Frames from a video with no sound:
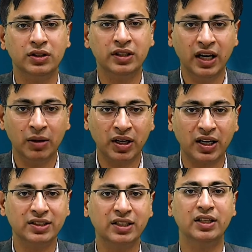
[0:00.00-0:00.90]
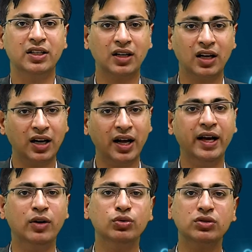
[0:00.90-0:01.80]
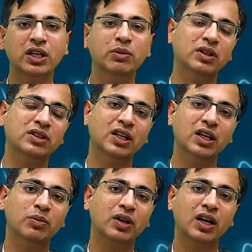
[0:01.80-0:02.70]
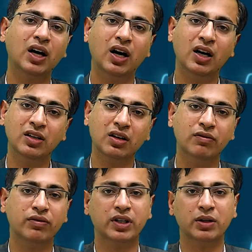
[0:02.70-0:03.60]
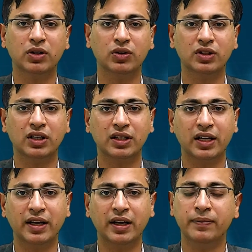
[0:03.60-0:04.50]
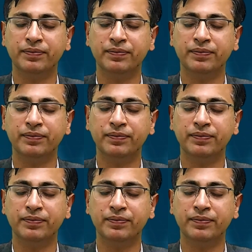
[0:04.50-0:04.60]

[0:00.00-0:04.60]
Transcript: ये हमारा शरीर कर रहा है उस टाइम बच्चा हमारा अनकंफर्टेबल हो जाता है